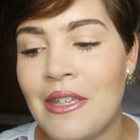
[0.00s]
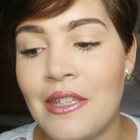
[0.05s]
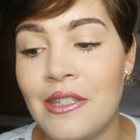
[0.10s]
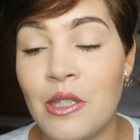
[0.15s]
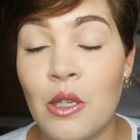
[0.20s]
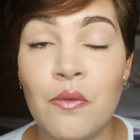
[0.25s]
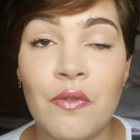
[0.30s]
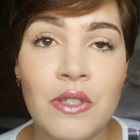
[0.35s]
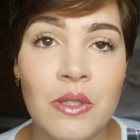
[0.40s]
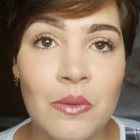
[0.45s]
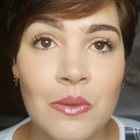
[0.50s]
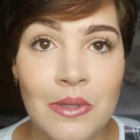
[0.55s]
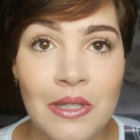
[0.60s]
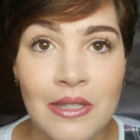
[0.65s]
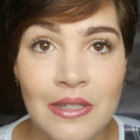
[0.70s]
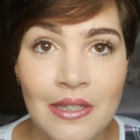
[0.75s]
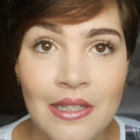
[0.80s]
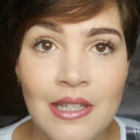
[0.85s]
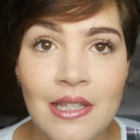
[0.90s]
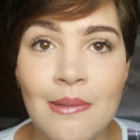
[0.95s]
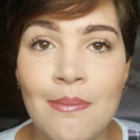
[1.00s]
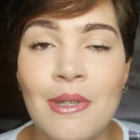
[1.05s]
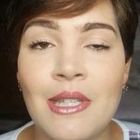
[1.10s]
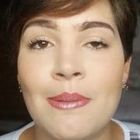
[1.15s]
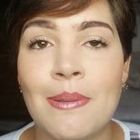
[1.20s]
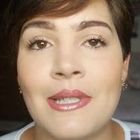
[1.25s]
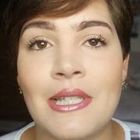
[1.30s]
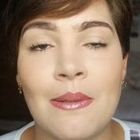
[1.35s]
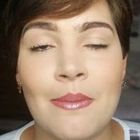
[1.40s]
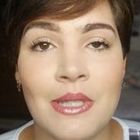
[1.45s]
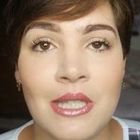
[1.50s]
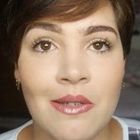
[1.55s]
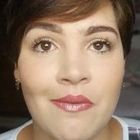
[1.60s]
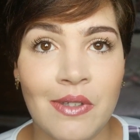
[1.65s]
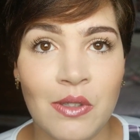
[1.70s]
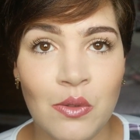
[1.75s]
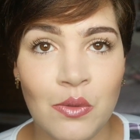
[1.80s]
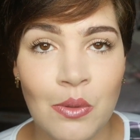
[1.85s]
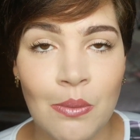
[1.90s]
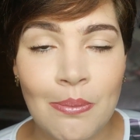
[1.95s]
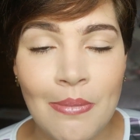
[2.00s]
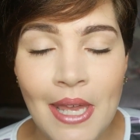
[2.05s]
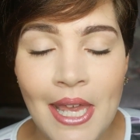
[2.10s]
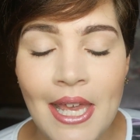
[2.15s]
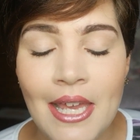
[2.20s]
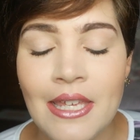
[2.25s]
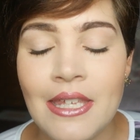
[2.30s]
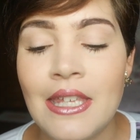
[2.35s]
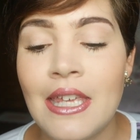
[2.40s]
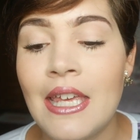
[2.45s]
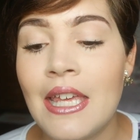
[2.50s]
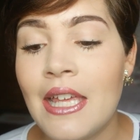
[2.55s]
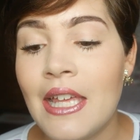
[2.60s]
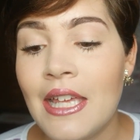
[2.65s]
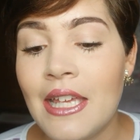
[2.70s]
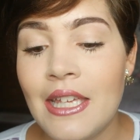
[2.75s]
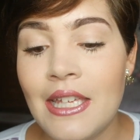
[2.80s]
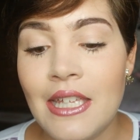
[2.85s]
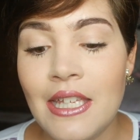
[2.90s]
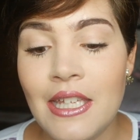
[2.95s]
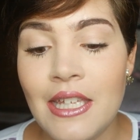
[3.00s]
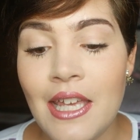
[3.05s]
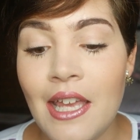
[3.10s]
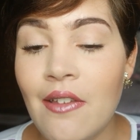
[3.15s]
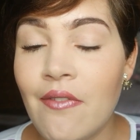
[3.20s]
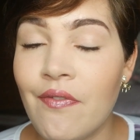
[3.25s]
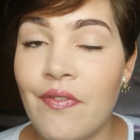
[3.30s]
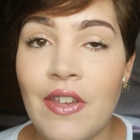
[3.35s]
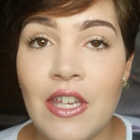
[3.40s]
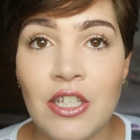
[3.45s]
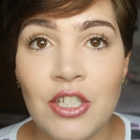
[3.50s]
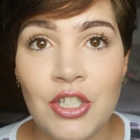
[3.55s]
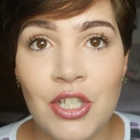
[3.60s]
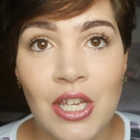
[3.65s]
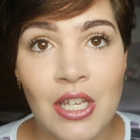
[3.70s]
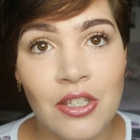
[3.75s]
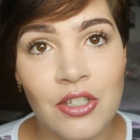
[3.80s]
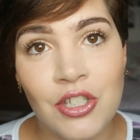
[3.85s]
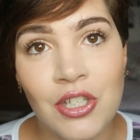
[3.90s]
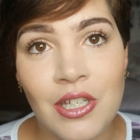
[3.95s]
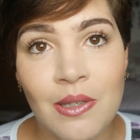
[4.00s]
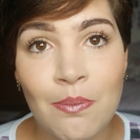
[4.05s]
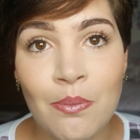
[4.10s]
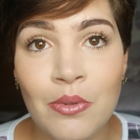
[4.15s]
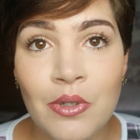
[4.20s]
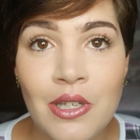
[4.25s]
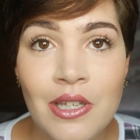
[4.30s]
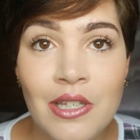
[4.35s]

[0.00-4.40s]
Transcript: Então eu fiz uns exames para saber se tava tudo bem. E enfim, gente, por